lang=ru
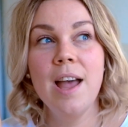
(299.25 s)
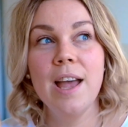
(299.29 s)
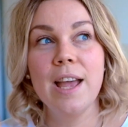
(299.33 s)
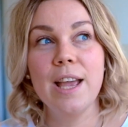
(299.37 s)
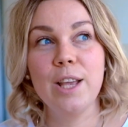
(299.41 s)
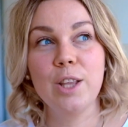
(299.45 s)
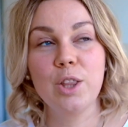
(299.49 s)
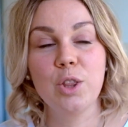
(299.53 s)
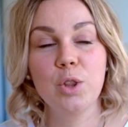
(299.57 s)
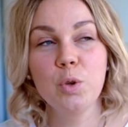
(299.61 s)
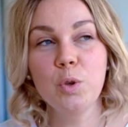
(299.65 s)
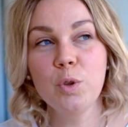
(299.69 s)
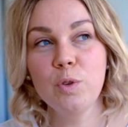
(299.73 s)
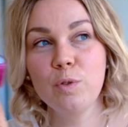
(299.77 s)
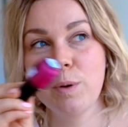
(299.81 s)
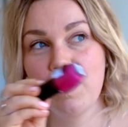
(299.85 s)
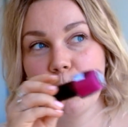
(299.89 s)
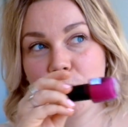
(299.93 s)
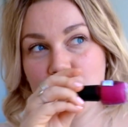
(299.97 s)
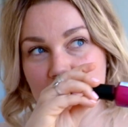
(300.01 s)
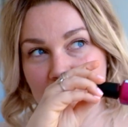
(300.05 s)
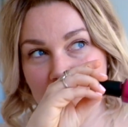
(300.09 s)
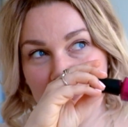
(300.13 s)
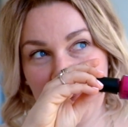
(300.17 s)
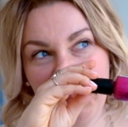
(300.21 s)
И тут, в
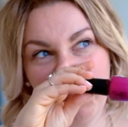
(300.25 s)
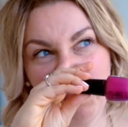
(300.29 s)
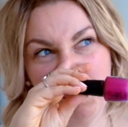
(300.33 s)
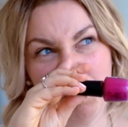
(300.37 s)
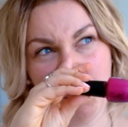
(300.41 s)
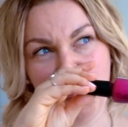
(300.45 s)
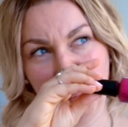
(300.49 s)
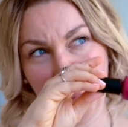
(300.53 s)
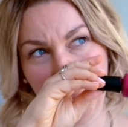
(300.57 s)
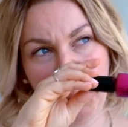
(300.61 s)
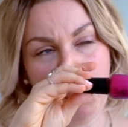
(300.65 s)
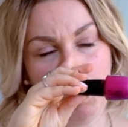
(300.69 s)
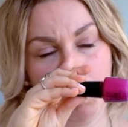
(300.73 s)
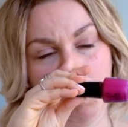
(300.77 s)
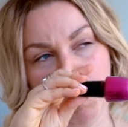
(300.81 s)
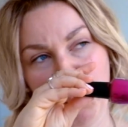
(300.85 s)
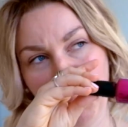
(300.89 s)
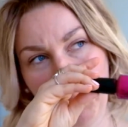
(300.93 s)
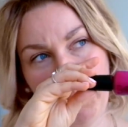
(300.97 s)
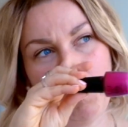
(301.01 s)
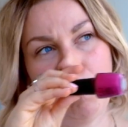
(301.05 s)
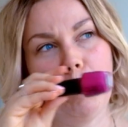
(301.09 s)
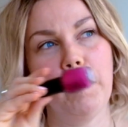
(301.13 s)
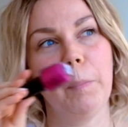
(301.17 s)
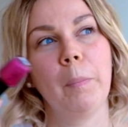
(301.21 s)
общем,
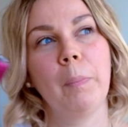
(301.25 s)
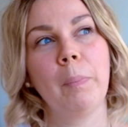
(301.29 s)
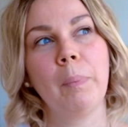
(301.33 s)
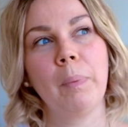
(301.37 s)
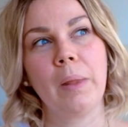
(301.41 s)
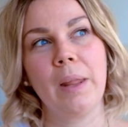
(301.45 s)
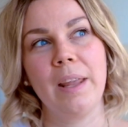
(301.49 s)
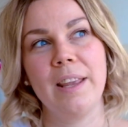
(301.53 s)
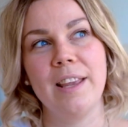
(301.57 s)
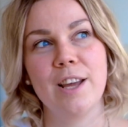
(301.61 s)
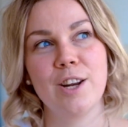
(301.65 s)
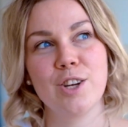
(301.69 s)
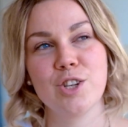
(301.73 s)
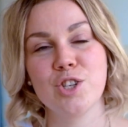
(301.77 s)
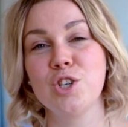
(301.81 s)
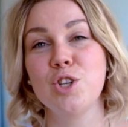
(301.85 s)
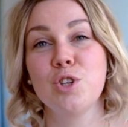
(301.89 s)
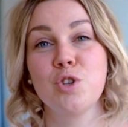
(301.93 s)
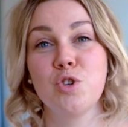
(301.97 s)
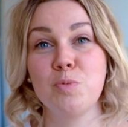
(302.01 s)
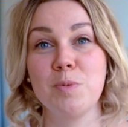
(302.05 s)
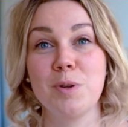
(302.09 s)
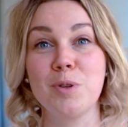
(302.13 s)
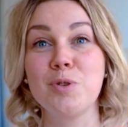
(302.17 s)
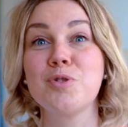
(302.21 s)
я решила,
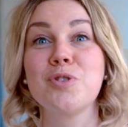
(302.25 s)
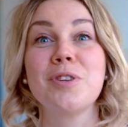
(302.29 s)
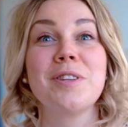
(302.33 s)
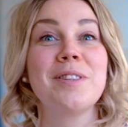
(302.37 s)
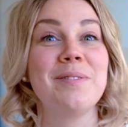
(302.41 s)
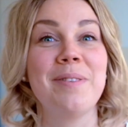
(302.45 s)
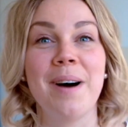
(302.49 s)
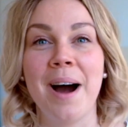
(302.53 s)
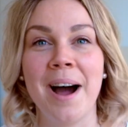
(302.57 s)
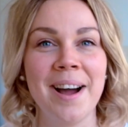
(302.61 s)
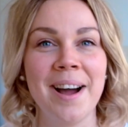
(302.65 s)
что мне нужно два